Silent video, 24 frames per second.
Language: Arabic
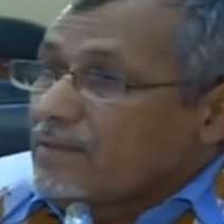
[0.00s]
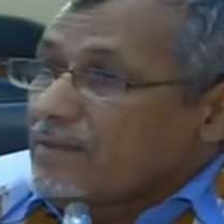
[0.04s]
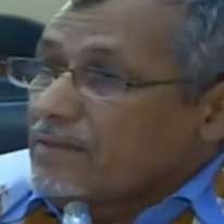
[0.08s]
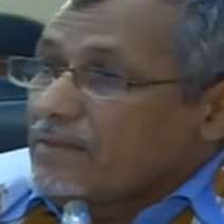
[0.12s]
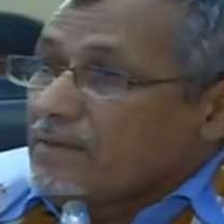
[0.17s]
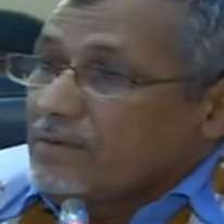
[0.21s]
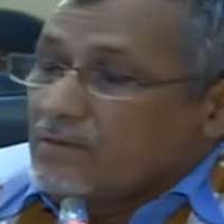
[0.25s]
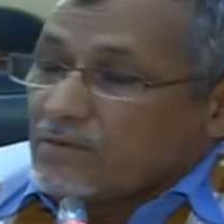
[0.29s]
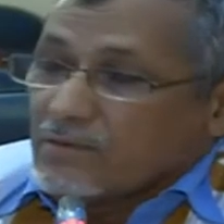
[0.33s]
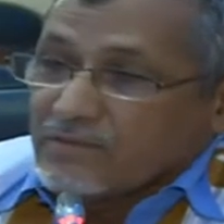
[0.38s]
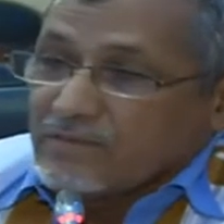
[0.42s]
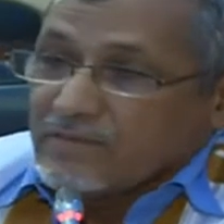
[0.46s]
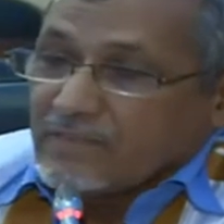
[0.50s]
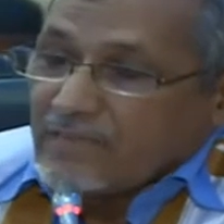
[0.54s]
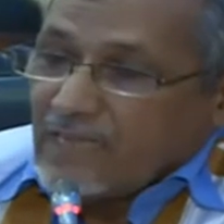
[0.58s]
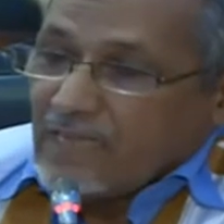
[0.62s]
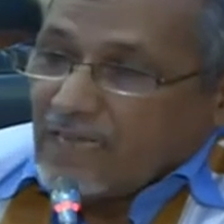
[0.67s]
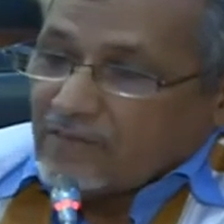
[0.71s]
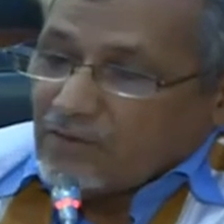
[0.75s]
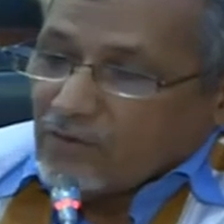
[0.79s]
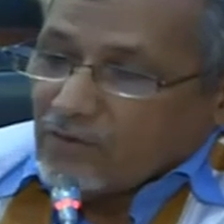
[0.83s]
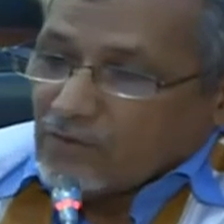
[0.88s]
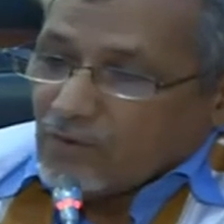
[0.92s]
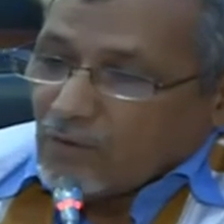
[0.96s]

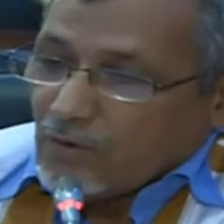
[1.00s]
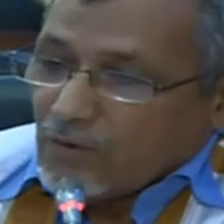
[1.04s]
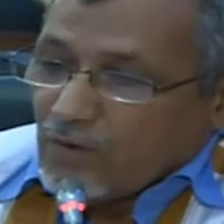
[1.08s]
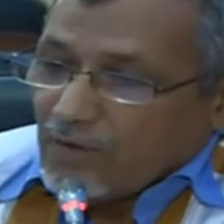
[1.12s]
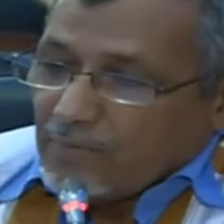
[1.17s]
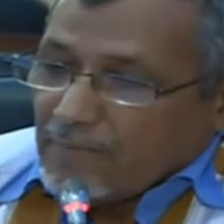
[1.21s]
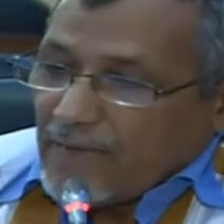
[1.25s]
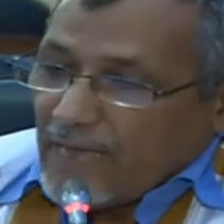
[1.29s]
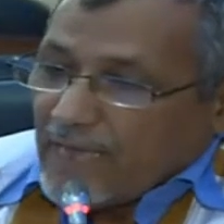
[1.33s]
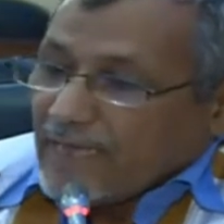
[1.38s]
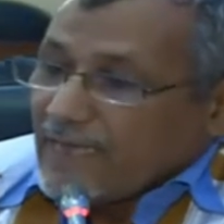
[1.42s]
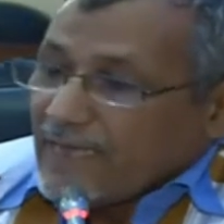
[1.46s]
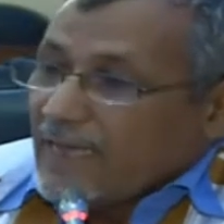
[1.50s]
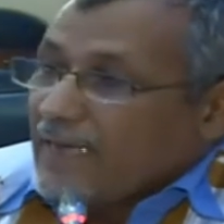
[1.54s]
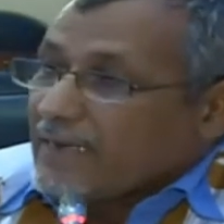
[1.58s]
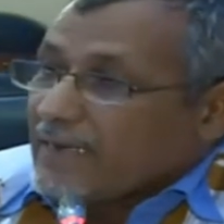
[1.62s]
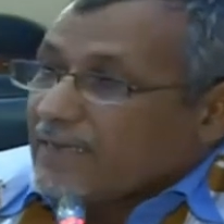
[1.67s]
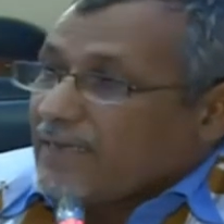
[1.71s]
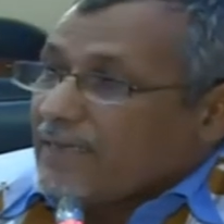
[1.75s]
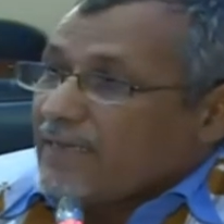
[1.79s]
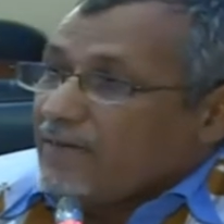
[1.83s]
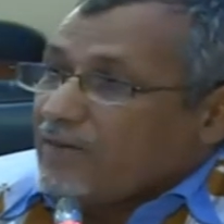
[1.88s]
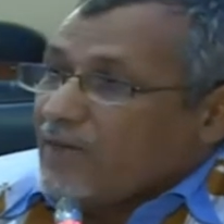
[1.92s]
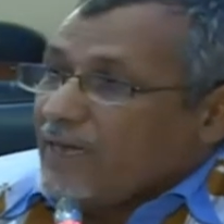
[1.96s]
وصيانة الطرق ما هي
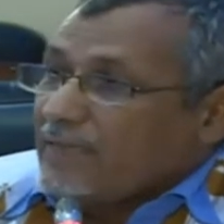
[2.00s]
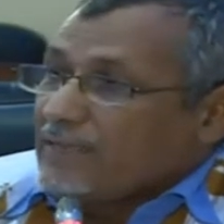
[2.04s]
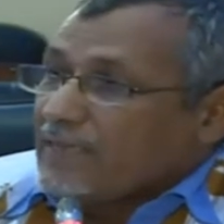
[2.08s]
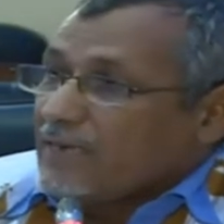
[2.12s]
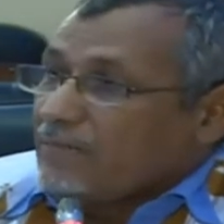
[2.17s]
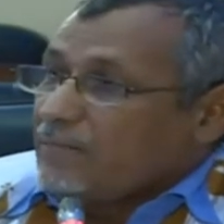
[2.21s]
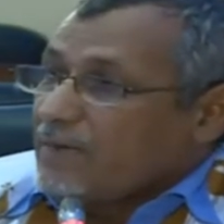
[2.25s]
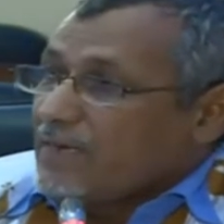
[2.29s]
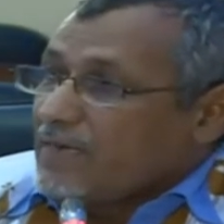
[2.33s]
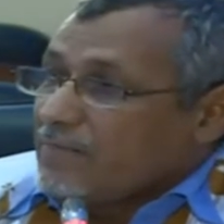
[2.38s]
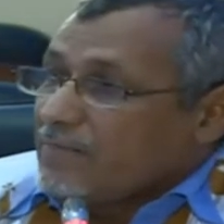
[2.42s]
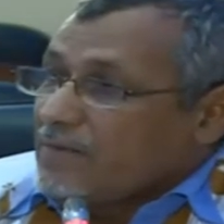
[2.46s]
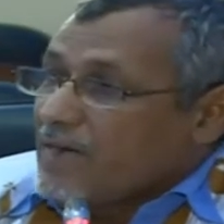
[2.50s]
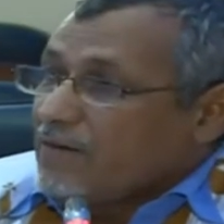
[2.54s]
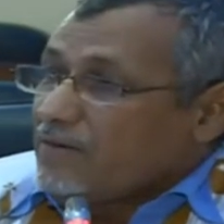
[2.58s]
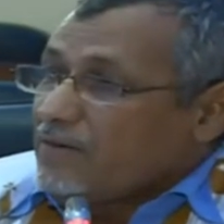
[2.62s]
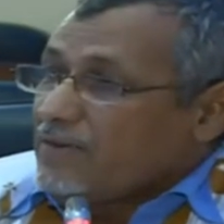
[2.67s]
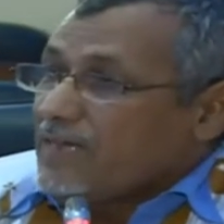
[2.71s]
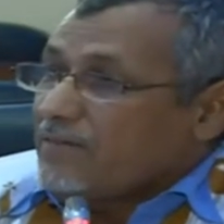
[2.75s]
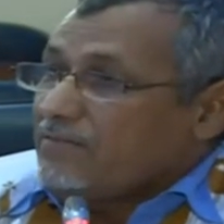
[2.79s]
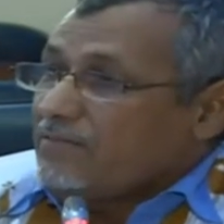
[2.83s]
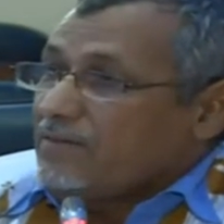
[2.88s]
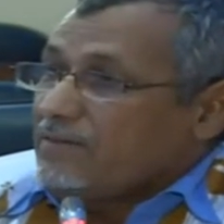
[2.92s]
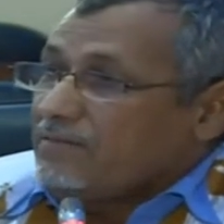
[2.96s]
خالقة اللي يعدل منها ما هو
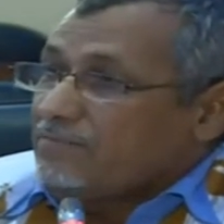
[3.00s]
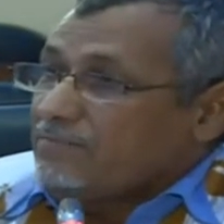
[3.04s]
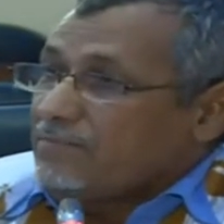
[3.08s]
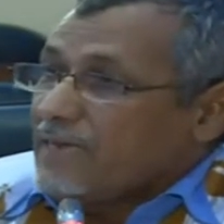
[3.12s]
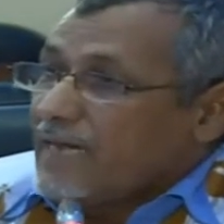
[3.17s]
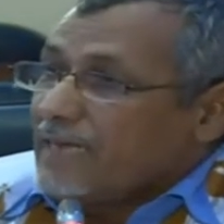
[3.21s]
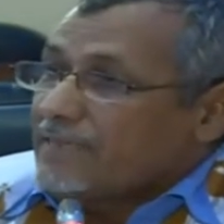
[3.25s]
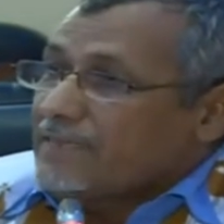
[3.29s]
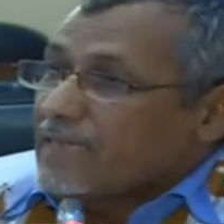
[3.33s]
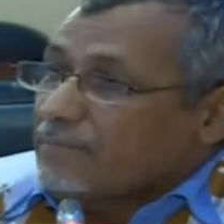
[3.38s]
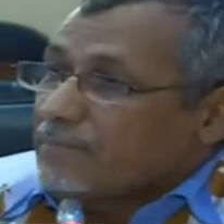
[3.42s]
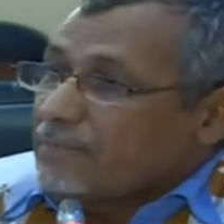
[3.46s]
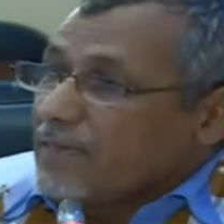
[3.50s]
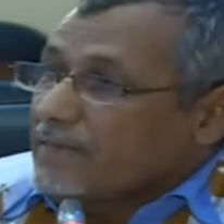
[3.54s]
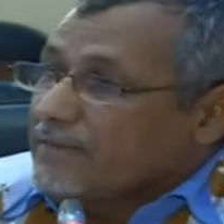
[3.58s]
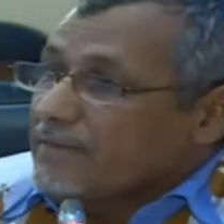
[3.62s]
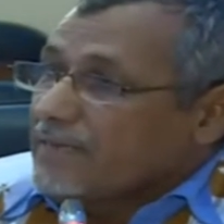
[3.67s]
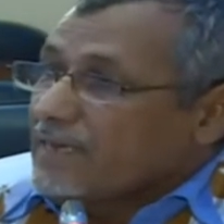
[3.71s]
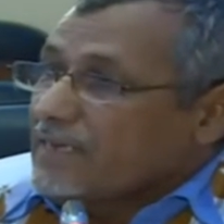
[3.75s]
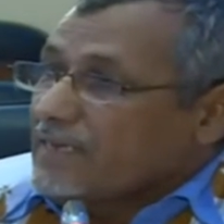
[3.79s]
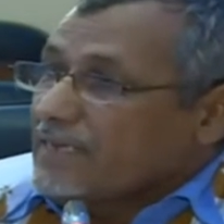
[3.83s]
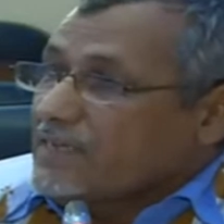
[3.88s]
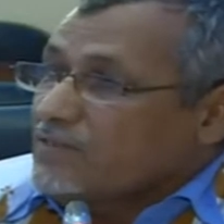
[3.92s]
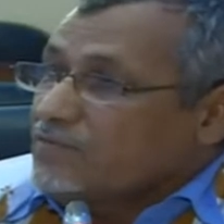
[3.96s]
نافع ما تقبل
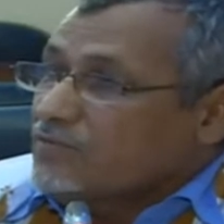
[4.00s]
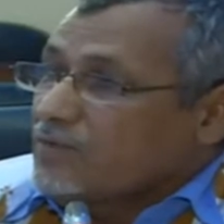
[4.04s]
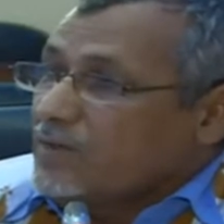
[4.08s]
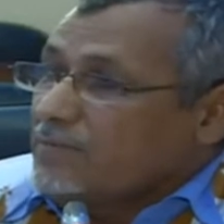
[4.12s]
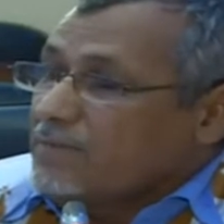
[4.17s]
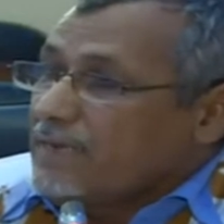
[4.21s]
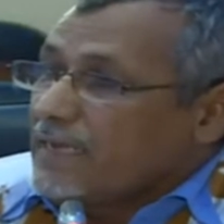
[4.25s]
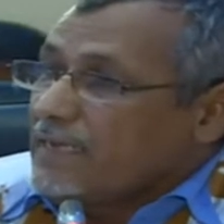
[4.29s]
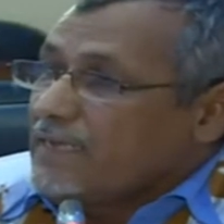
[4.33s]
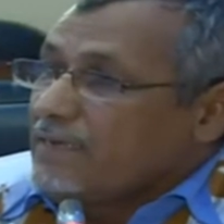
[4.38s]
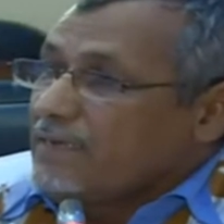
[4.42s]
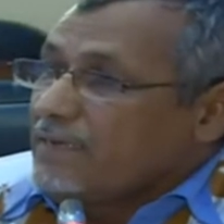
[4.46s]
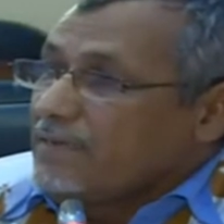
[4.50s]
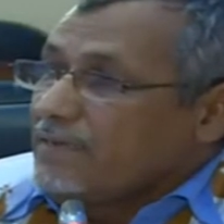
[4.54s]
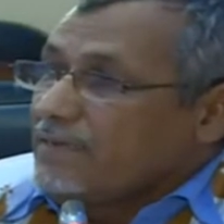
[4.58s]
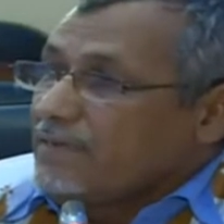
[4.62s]
طريق أسوأ منين